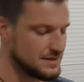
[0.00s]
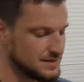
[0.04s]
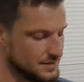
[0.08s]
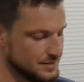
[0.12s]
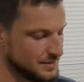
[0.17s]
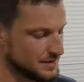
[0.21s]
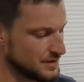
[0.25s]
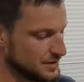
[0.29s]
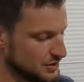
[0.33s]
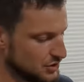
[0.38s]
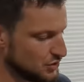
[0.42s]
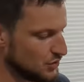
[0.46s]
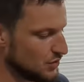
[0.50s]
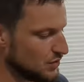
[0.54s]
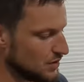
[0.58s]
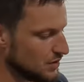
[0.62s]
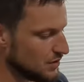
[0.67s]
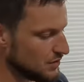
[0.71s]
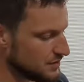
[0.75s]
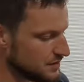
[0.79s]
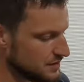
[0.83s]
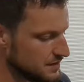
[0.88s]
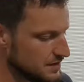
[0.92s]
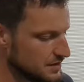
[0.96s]
damit das schön
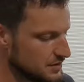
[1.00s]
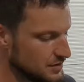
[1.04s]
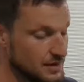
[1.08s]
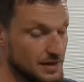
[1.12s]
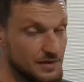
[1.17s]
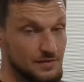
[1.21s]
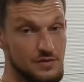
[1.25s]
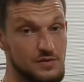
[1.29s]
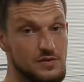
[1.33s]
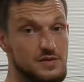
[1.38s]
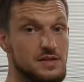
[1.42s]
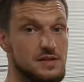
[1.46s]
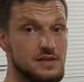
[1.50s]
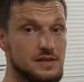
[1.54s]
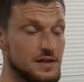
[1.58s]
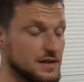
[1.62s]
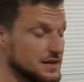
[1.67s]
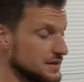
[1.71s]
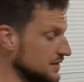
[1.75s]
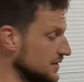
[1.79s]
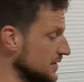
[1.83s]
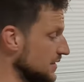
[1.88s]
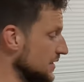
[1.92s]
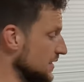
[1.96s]
aussieht und haben wir uns
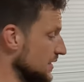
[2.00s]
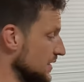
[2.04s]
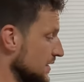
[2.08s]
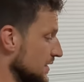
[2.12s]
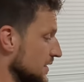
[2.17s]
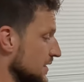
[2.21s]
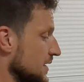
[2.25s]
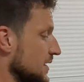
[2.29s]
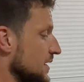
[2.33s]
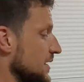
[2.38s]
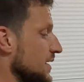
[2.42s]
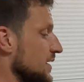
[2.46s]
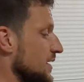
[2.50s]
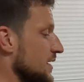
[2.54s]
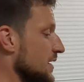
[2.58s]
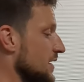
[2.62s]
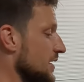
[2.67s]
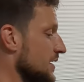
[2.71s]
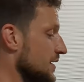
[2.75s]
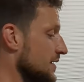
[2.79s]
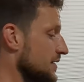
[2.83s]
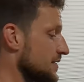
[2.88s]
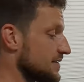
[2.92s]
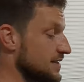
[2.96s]
gedacht,
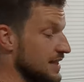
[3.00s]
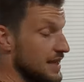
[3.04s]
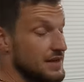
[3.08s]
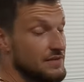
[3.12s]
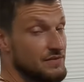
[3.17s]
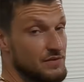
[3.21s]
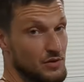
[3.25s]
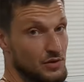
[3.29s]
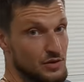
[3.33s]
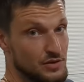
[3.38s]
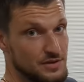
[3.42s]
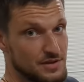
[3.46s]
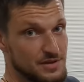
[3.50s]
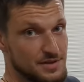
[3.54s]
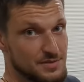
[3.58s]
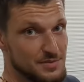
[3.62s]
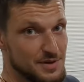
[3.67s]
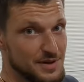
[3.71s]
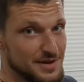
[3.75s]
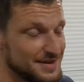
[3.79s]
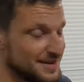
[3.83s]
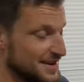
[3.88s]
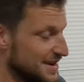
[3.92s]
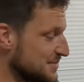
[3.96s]
zeigen wir euch das
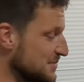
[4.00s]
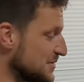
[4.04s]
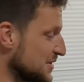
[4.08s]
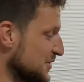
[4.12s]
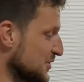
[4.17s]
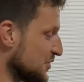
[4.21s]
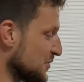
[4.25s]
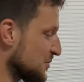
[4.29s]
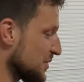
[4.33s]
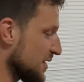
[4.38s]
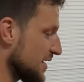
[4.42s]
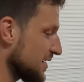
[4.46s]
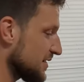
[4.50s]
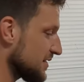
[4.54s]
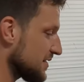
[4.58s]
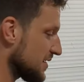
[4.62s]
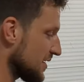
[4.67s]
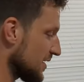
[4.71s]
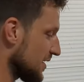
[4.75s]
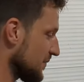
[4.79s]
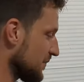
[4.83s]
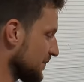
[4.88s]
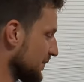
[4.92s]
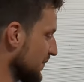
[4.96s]
mal einmal komplett.
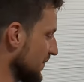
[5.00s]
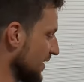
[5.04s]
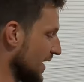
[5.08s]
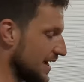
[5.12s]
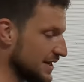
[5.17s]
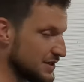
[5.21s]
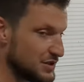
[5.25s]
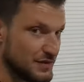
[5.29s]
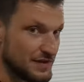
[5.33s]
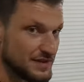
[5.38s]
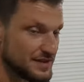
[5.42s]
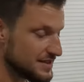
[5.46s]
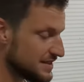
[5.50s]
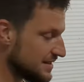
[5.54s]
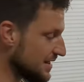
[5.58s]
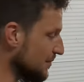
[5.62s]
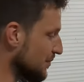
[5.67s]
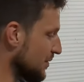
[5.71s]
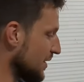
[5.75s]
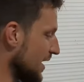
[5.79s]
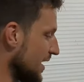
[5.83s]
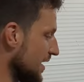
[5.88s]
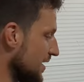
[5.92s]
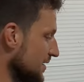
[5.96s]
Also was ist der
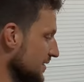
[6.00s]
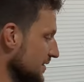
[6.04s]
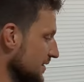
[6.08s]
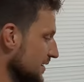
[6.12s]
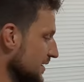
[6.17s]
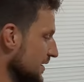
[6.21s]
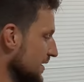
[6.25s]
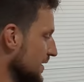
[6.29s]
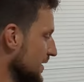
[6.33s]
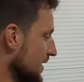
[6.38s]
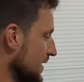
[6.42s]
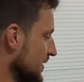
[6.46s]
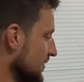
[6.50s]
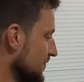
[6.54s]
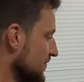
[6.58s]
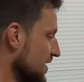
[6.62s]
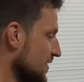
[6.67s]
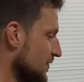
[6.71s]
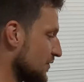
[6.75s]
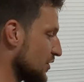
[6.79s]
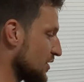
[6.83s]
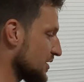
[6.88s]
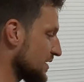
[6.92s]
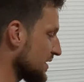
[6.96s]
Plan?
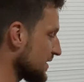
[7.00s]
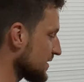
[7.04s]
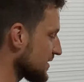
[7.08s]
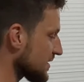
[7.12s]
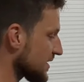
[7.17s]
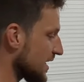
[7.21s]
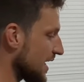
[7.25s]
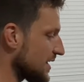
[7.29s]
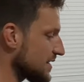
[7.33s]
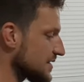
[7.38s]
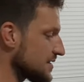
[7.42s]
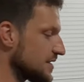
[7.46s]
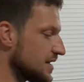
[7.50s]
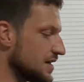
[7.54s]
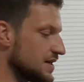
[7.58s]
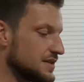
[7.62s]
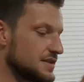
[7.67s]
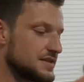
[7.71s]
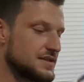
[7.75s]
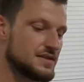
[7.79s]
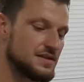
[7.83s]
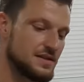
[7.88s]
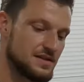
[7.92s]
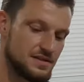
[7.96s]
Wir wollen dieses
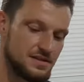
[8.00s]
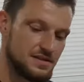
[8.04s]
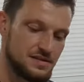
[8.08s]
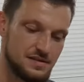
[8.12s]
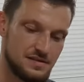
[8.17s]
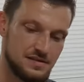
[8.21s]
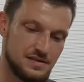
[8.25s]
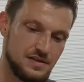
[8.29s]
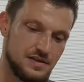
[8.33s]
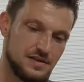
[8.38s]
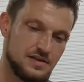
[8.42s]
Kennzeichen, das sind